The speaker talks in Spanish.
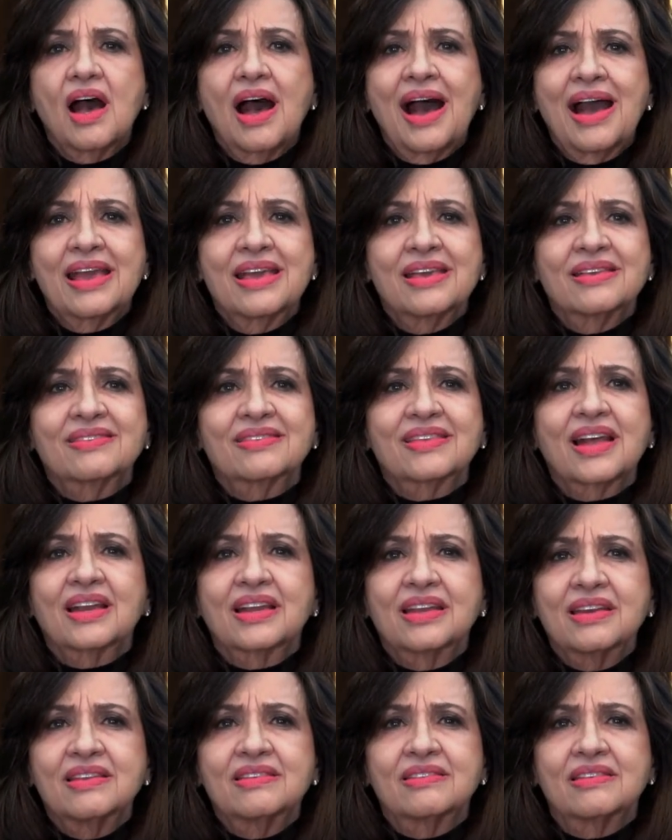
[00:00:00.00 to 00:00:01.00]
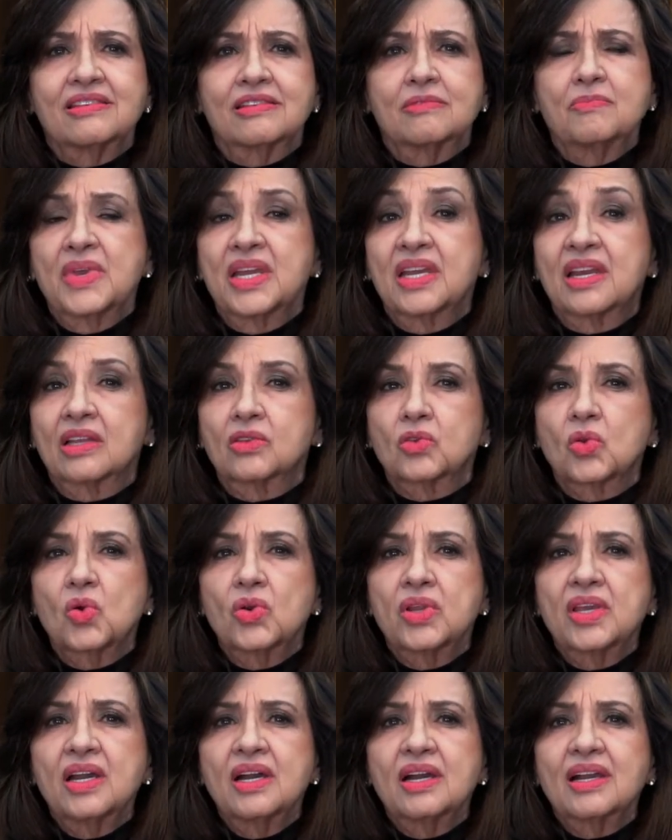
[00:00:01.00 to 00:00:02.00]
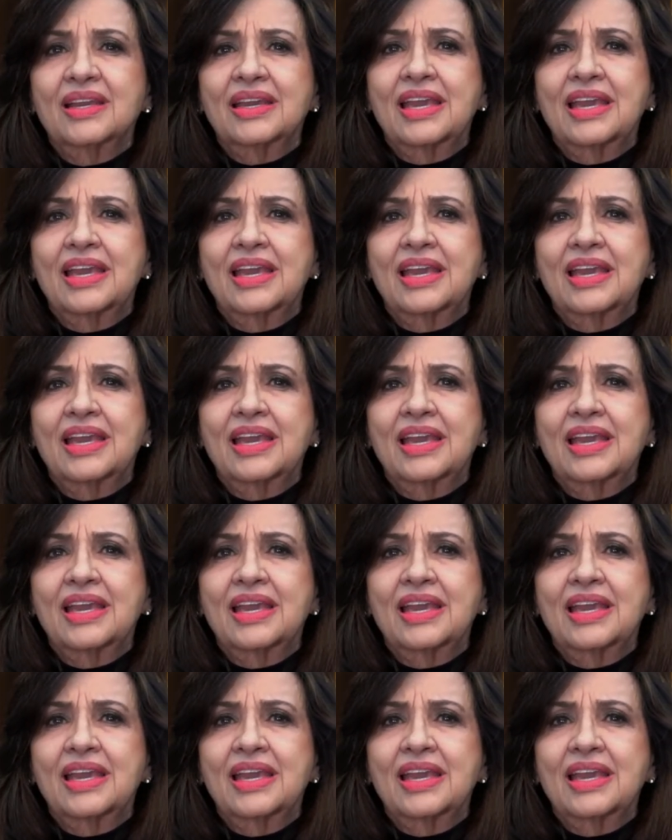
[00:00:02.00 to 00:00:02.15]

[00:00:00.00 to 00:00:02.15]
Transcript: a esta crisis migratoria